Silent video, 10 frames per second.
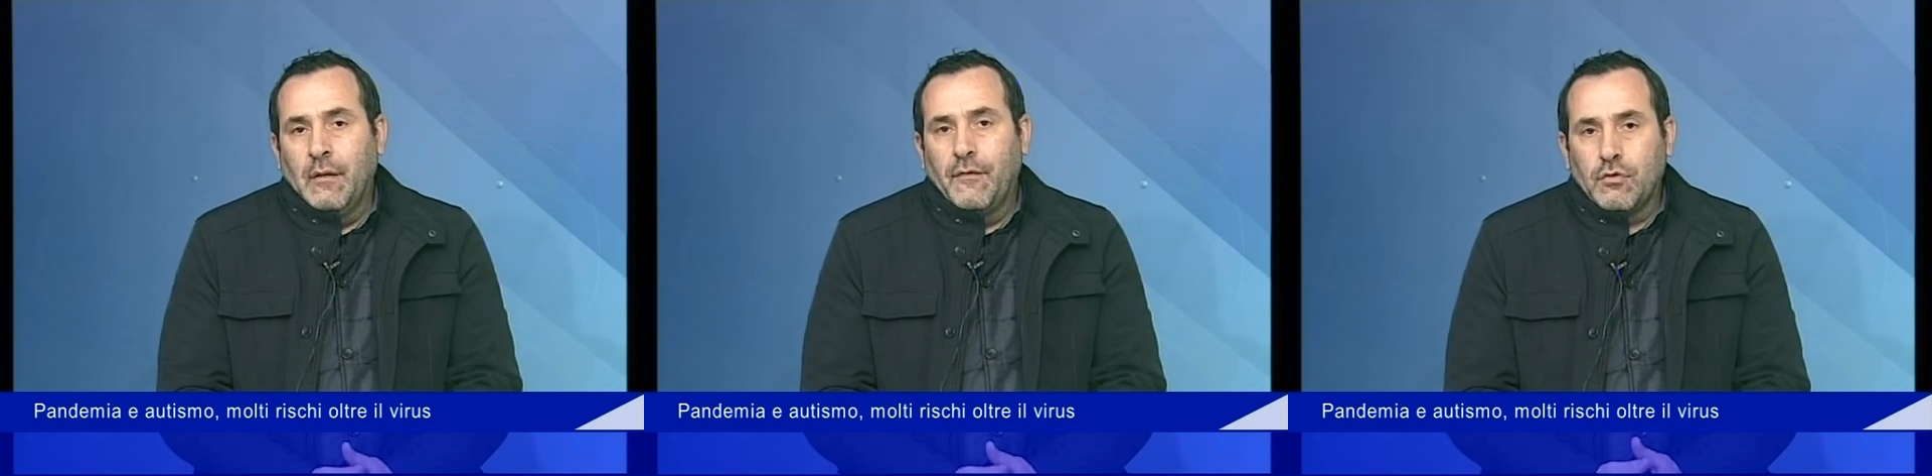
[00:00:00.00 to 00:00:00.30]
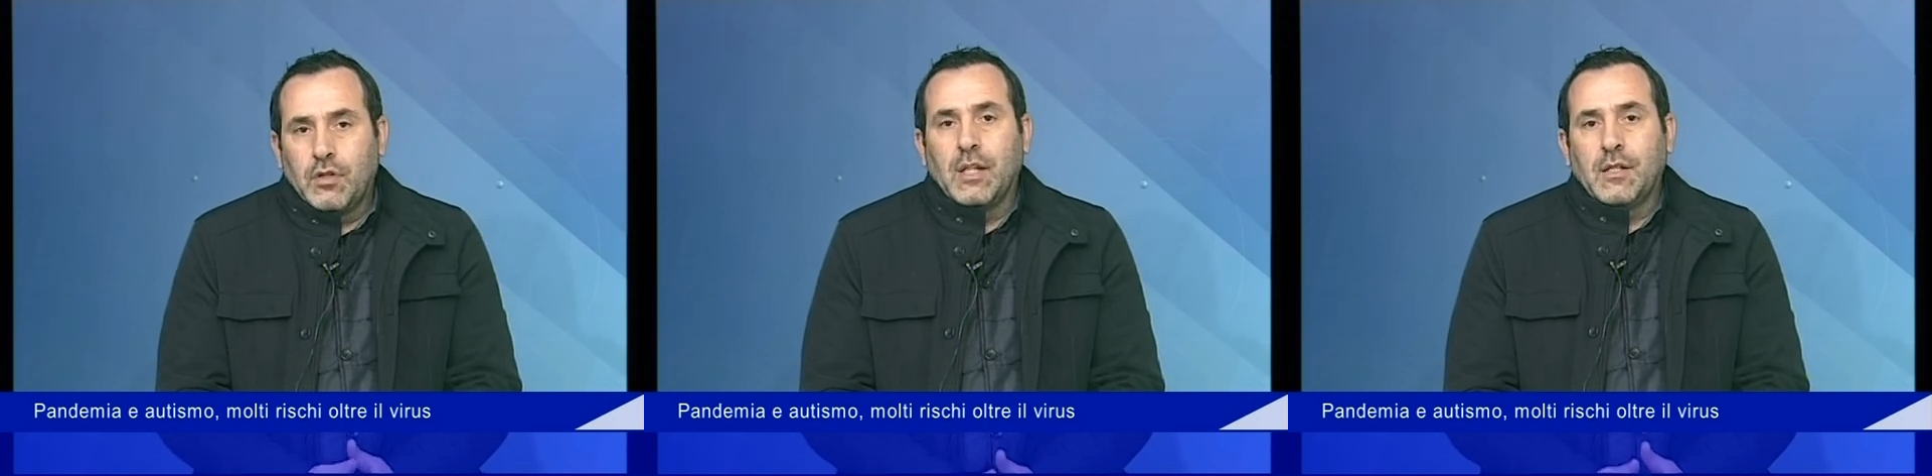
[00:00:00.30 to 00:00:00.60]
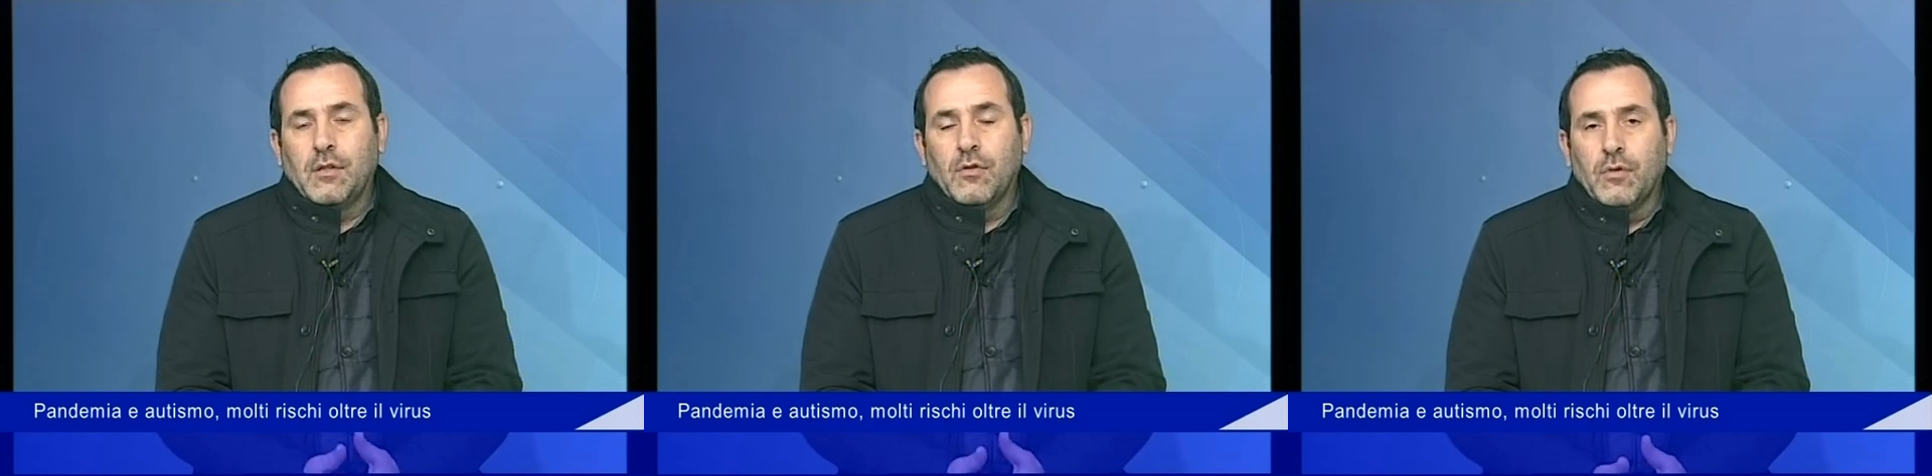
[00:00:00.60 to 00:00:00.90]

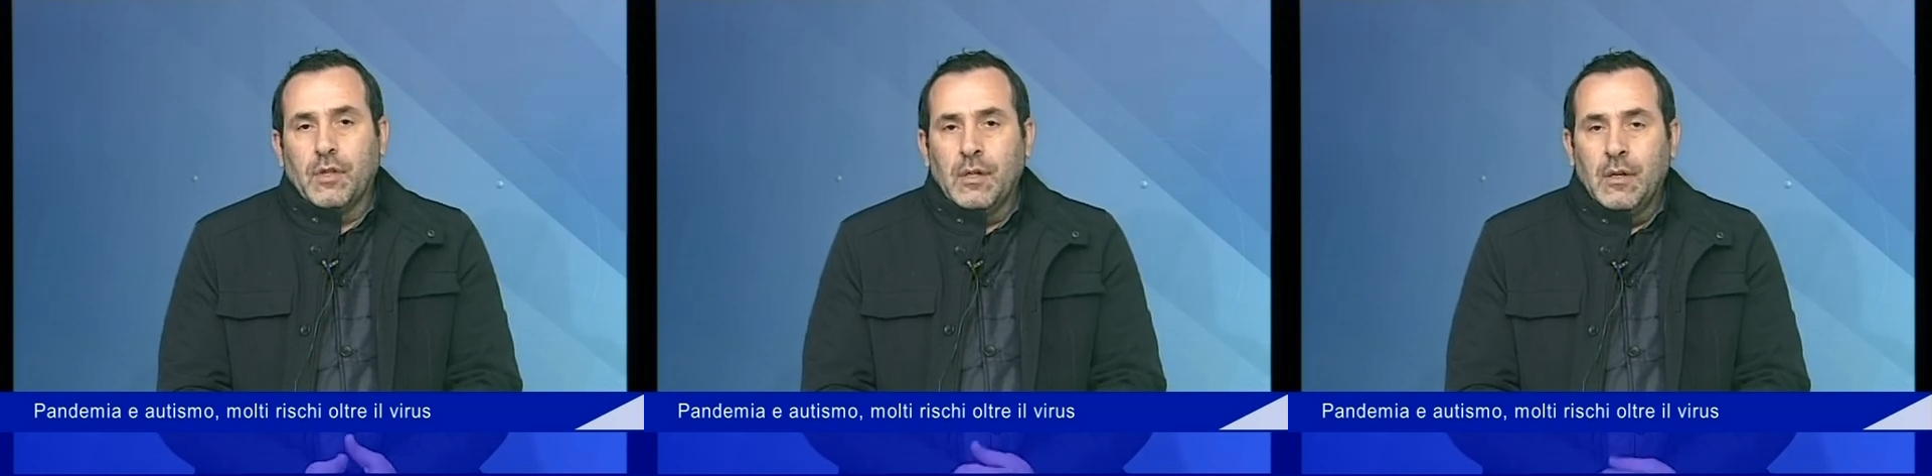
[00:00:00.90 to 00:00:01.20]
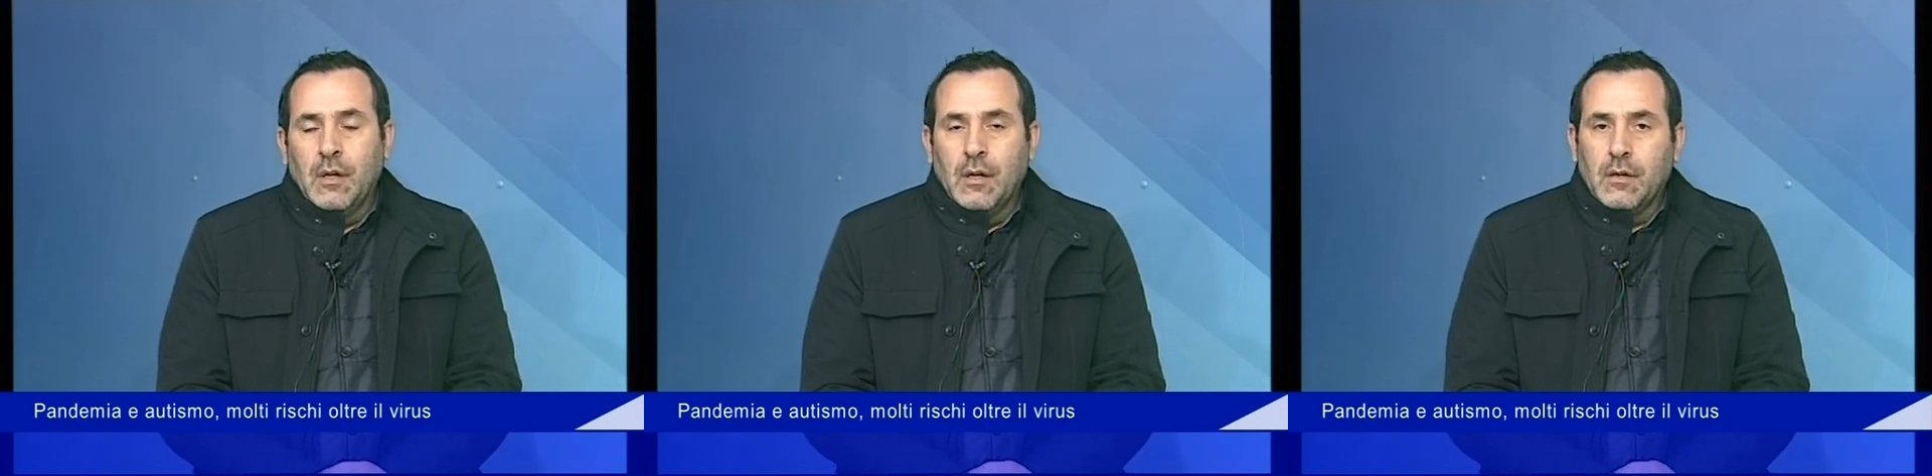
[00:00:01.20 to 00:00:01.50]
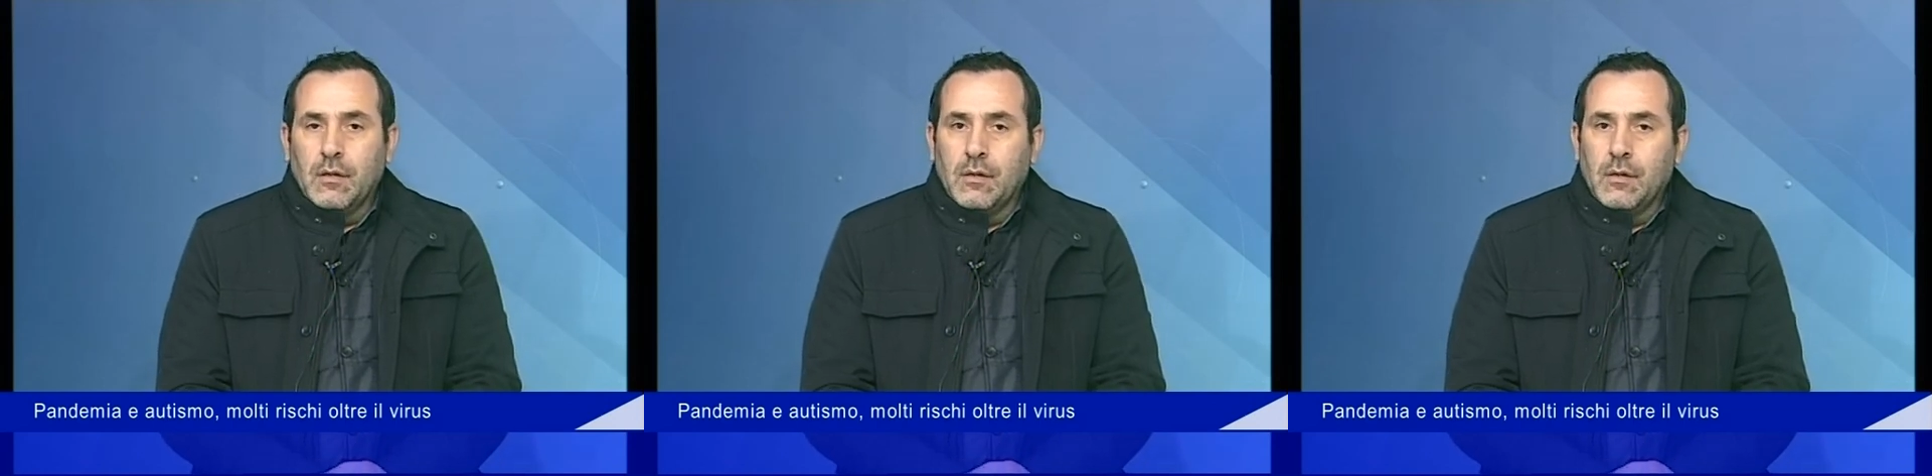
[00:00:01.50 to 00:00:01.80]
frustrazioni
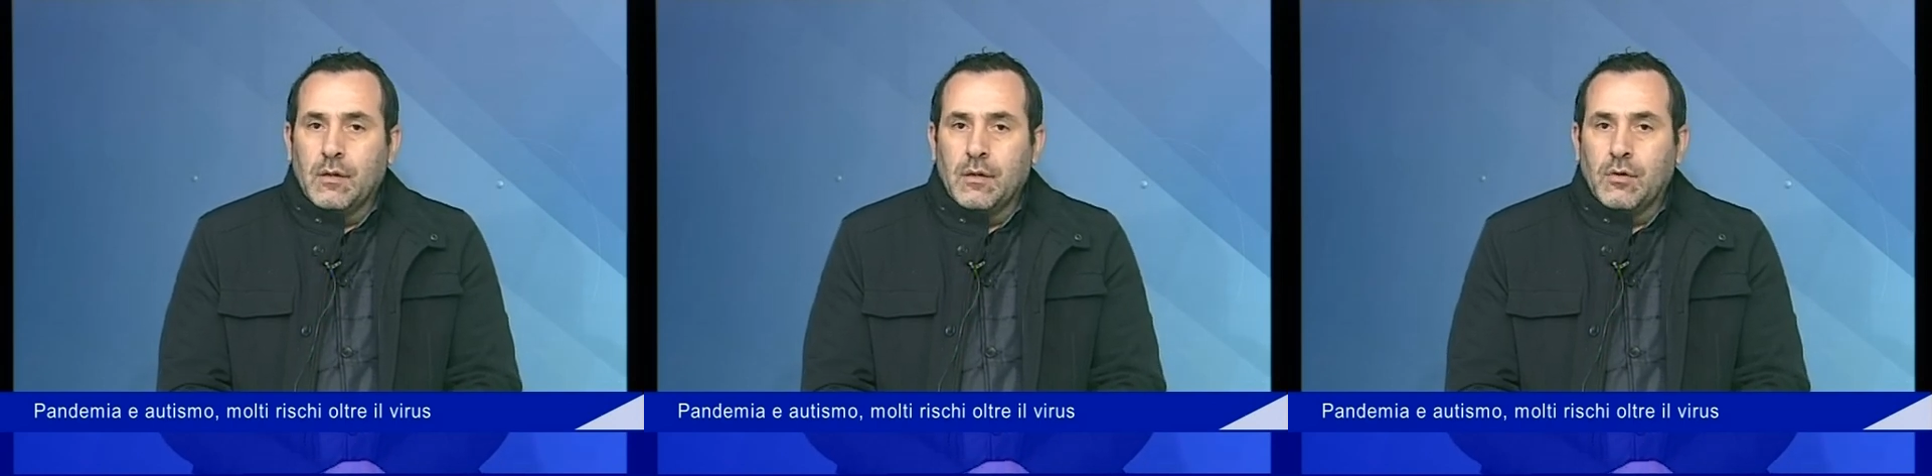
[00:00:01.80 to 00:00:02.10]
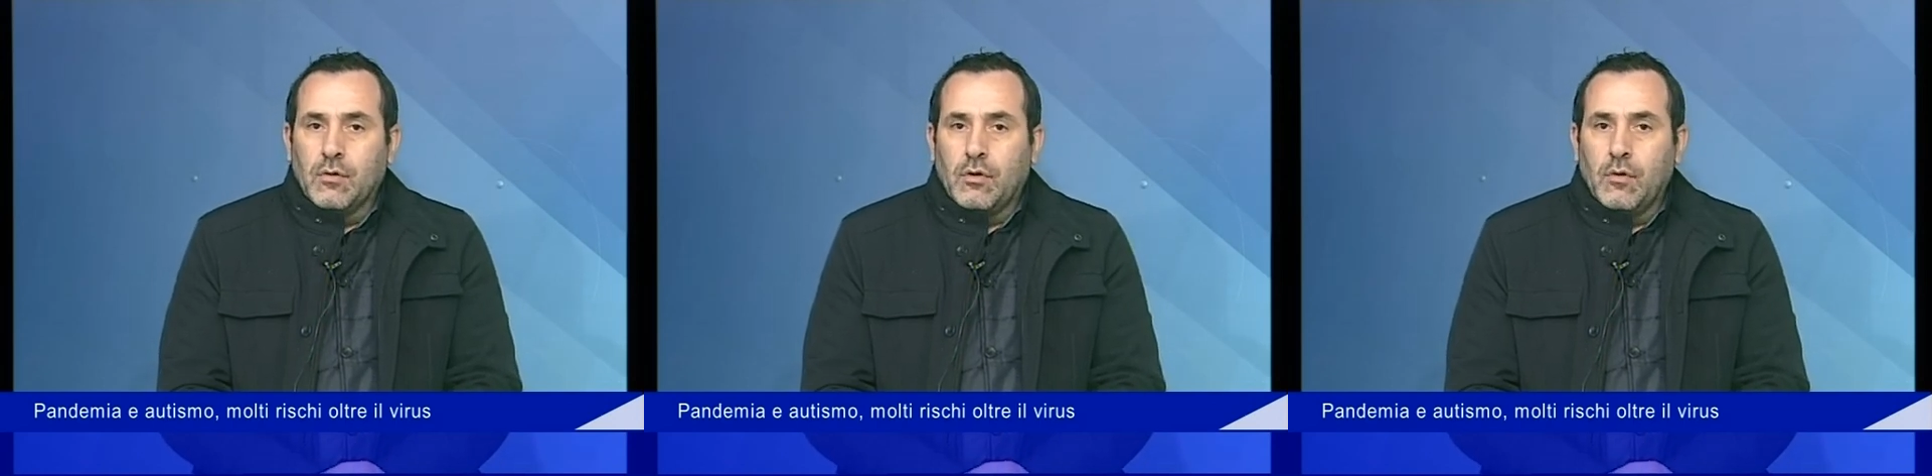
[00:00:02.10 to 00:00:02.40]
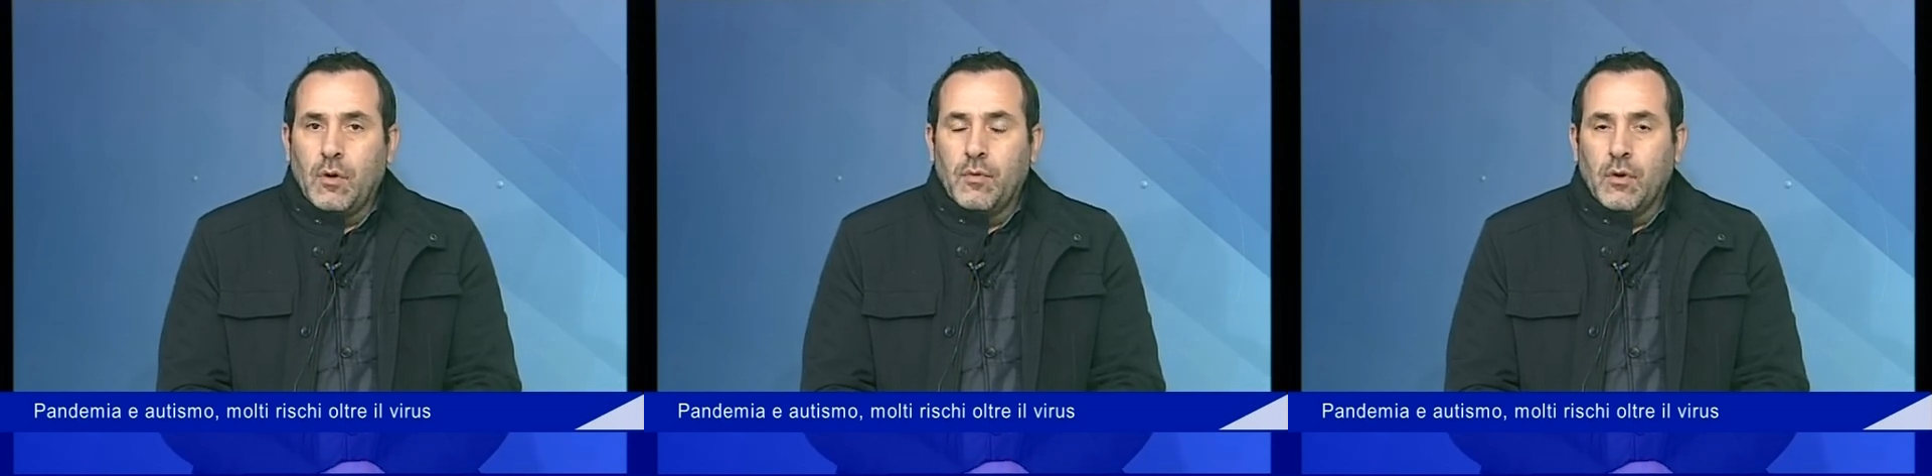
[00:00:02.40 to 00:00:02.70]
eh, sotto
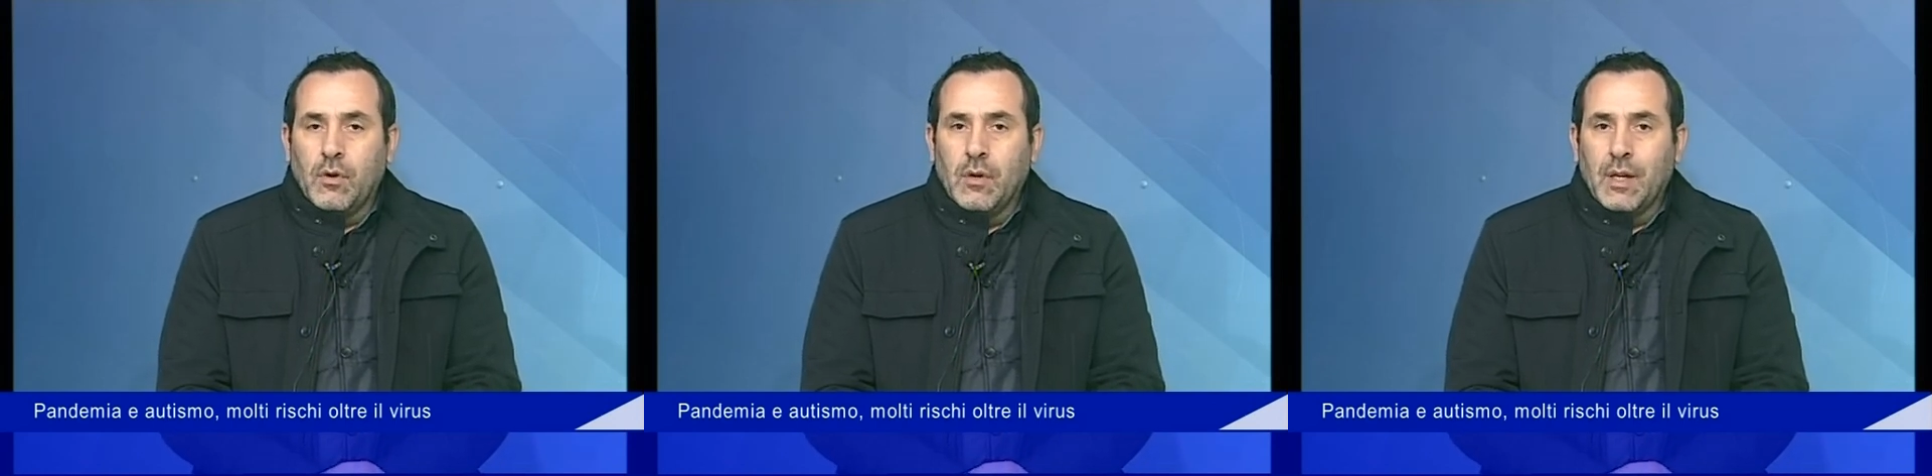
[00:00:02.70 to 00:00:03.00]
proprio